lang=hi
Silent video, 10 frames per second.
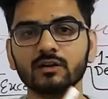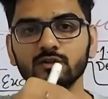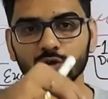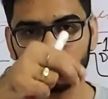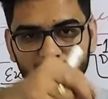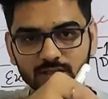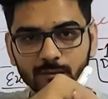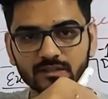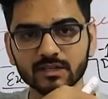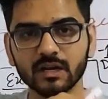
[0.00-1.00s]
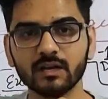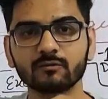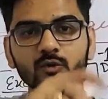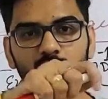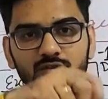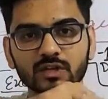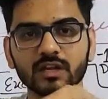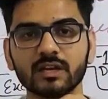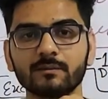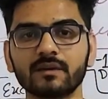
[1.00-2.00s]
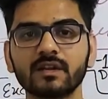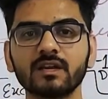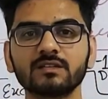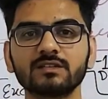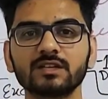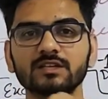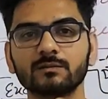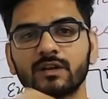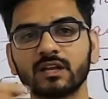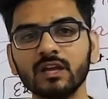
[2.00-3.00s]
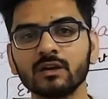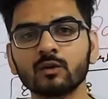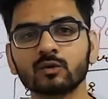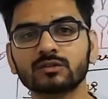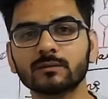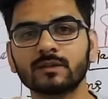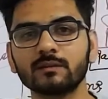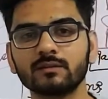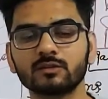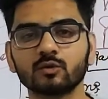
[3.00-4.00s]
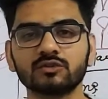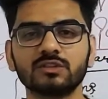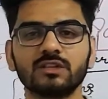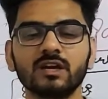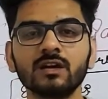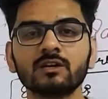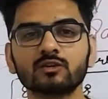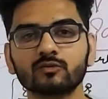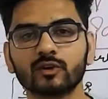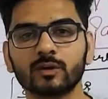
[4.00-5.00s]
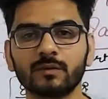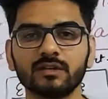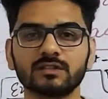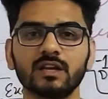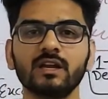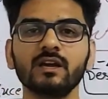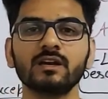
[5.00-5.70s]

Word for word: जो इसके पास आया वो उसके लिए क्या बन गई कंसिडेशन बन गई उसके बदले में इसको कुछ दे दिया तो वह यहाँ पे इसके लिए